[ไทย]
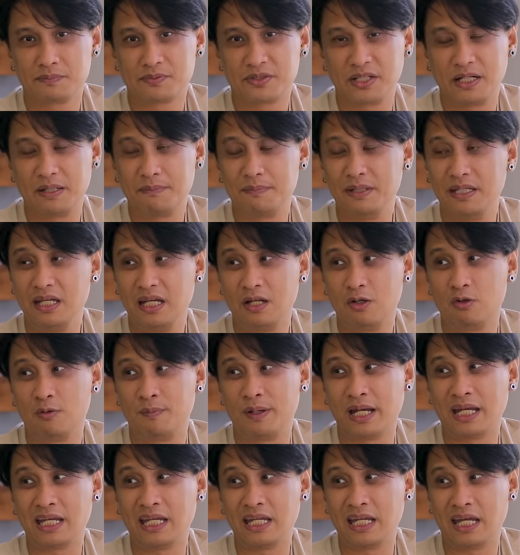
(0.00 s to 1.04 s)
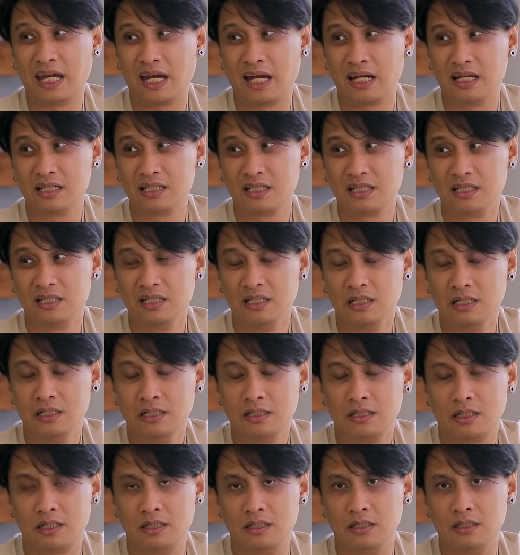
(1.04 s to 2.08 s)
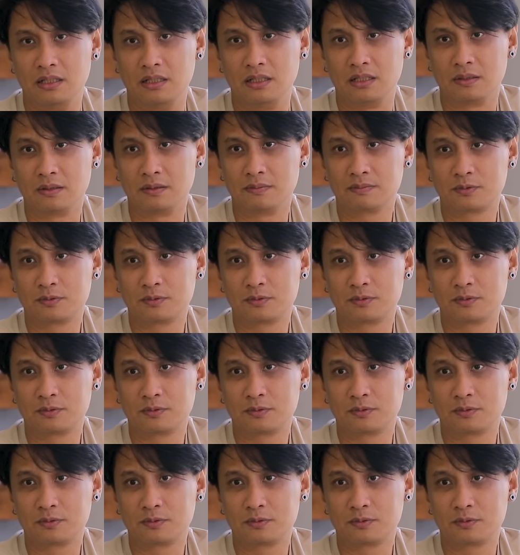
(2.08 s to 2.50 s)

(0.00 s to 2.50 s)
เซอร์เบียโรมาเนียเอ่อ